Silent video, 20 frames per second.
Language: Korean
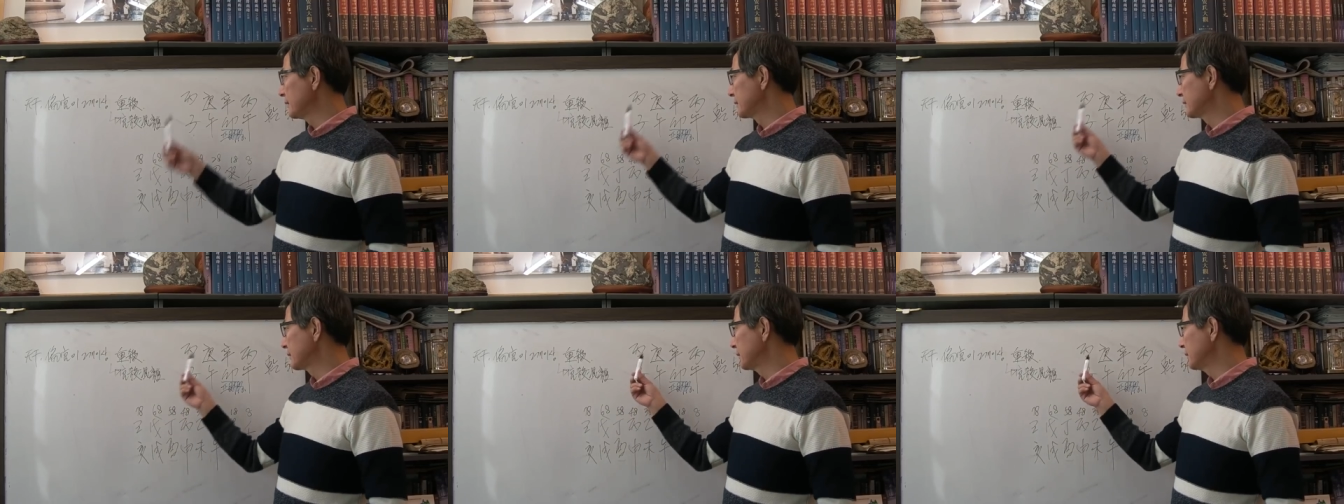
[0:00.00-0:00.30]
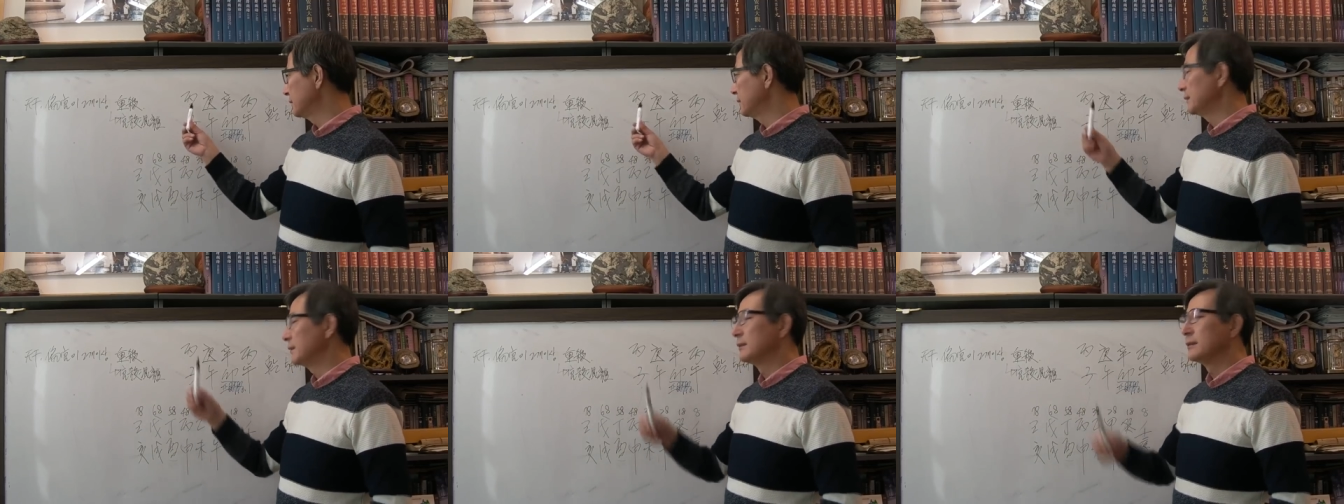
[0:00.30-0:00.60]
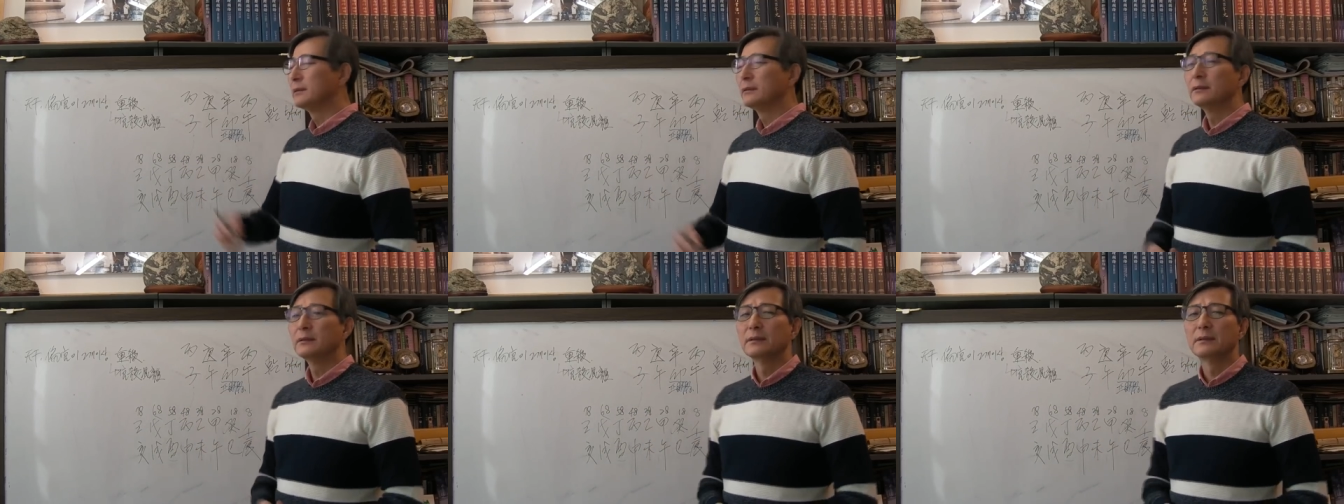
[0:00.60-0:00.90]
것은
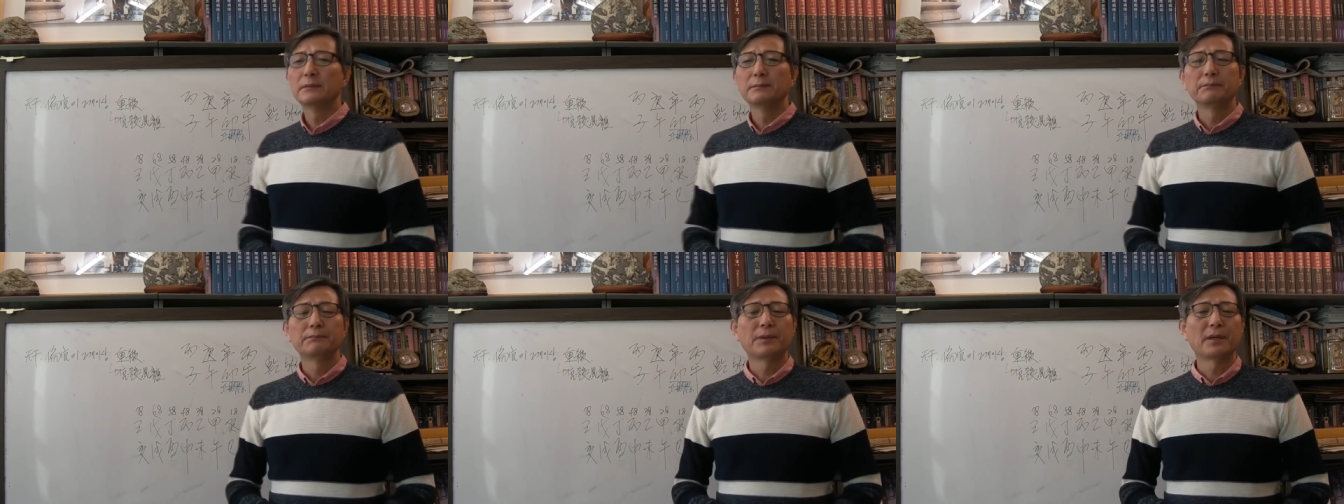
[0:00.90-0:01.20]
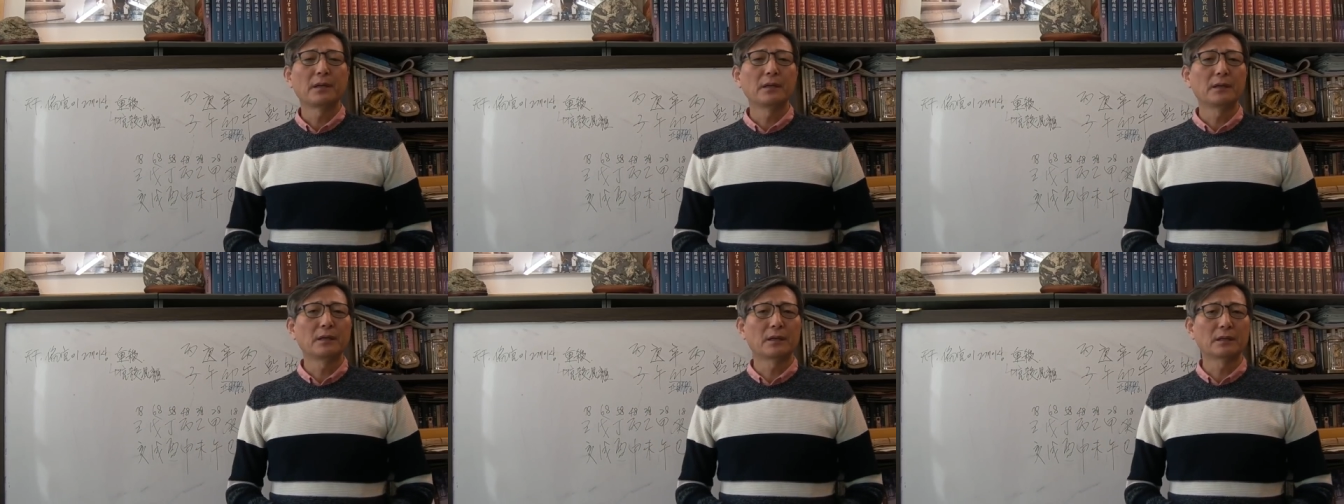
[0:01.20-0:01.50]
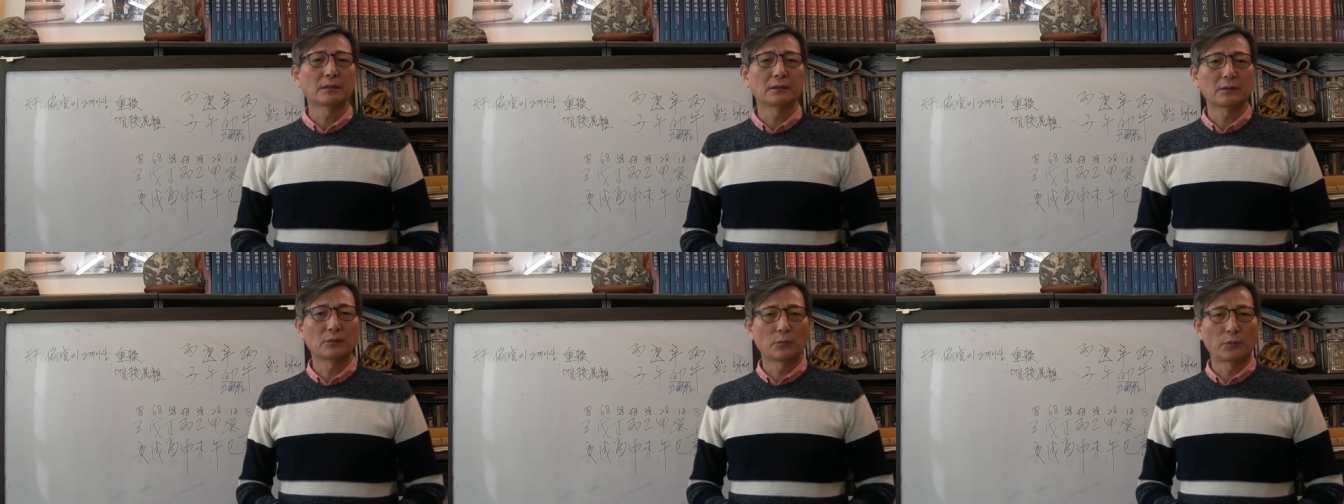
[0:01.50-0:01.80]

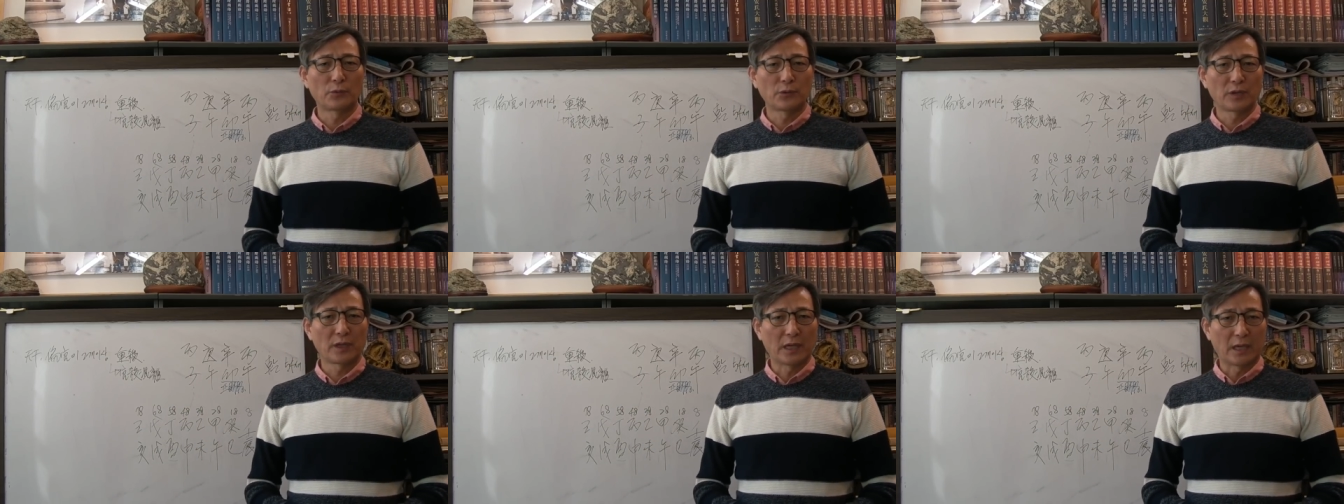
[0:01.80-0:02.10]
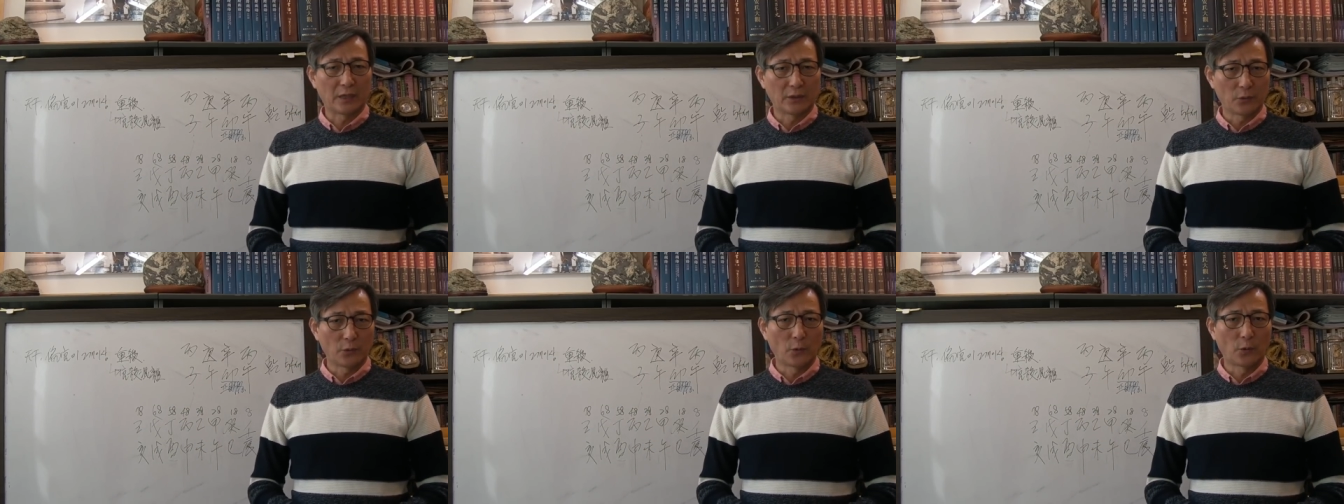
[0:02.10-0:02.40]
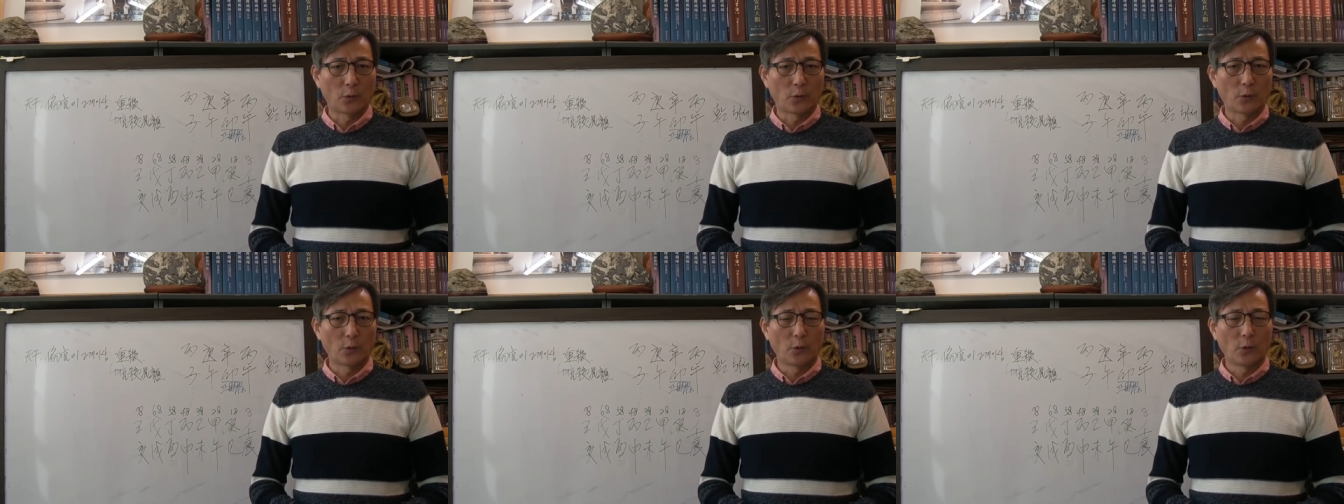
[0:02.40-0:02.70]
편관으로 보는 게
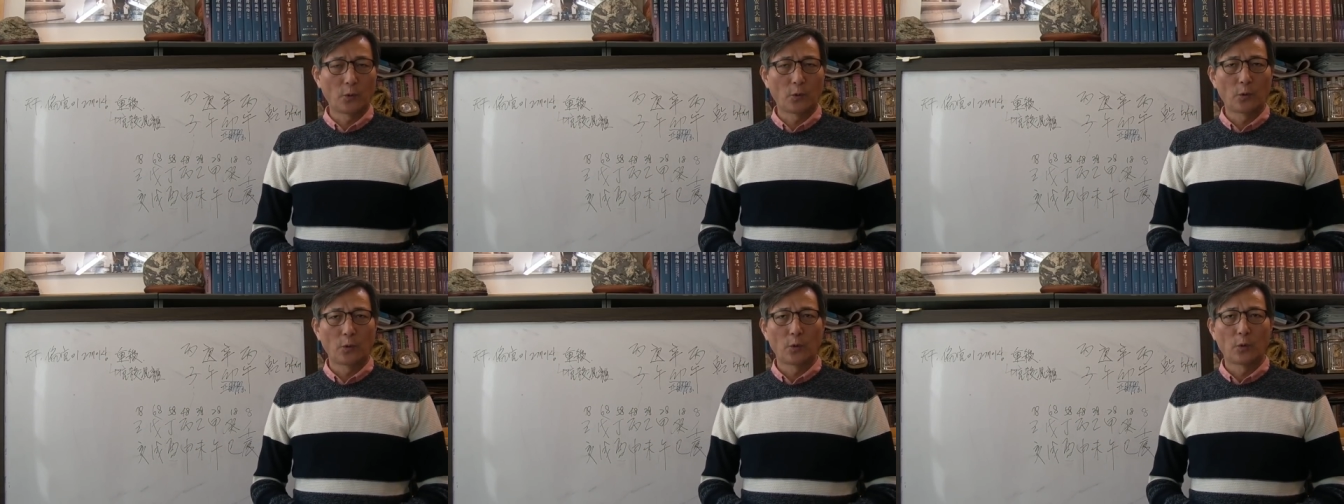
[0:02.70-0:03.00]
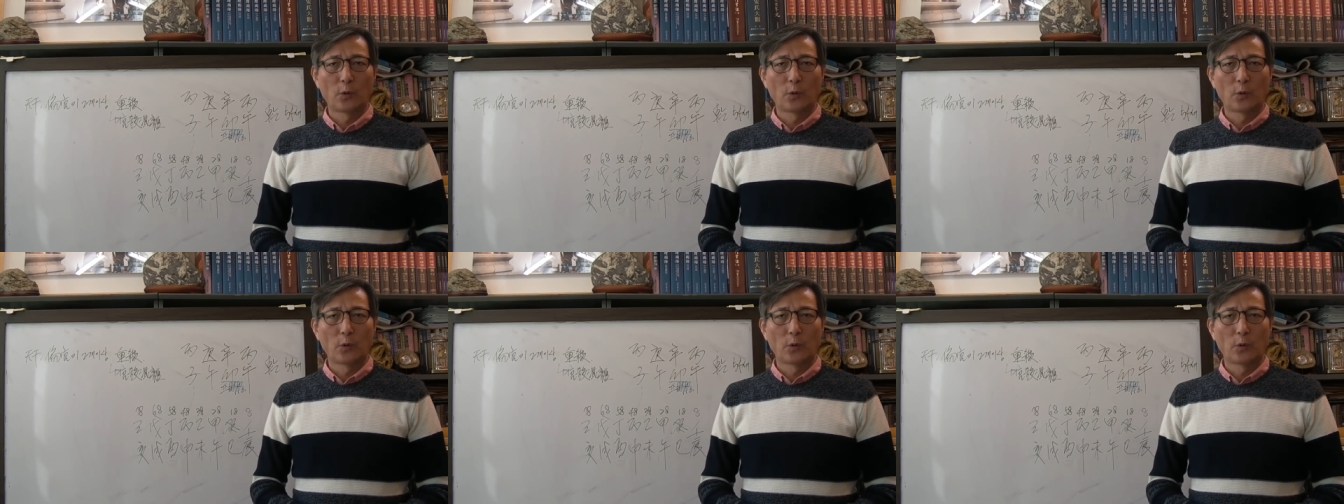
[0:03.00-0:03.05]
아니고